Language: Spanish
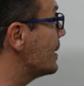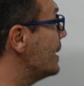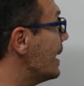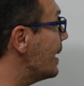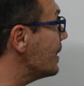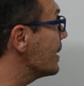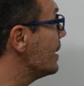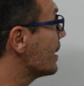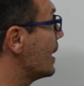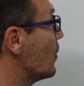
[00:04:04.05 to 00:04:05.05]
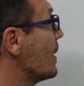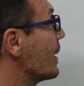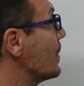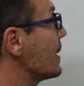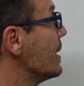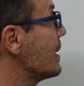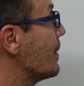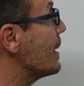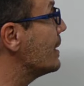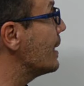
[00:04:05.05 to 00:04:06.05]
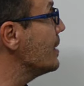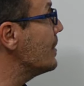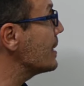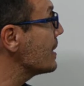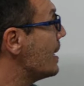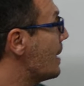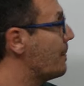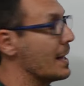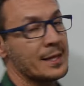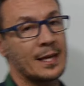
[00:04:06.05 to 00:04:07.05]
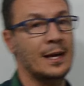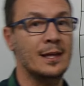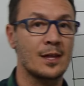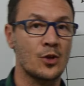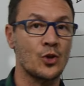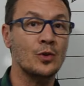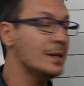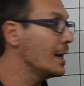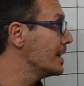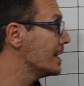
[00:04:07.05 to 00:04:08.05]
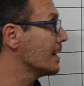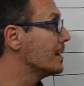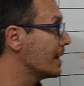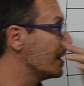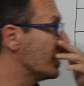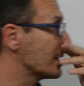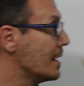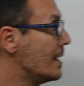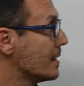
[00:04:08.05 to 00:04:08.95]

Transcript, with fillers: 10, que la unidad representa 10 décimas, más 6. Eso son 16 décimas.